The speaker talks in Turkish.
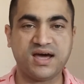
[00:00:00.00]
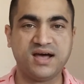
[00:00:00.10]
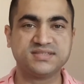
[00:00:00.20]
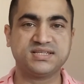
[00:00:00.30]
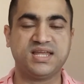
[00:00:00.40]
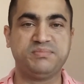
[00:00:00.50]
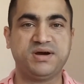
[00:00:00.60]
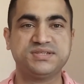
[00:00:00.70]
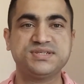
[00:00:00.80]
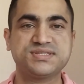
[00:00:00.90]
asıl
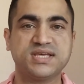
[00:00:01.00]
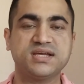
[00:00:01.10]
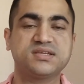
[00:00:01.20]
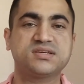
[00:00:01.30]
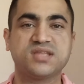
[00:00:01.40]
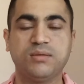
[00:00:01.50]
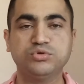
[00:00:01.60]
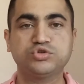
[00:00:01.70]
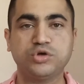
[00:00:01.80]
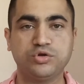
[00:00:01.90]
amacıysa kitabın
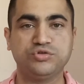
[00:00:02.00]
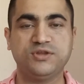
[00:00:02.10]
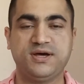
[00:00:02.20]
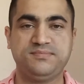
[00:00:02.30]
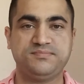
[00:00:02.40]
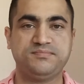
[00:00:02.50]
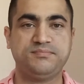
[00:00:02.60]
sonunda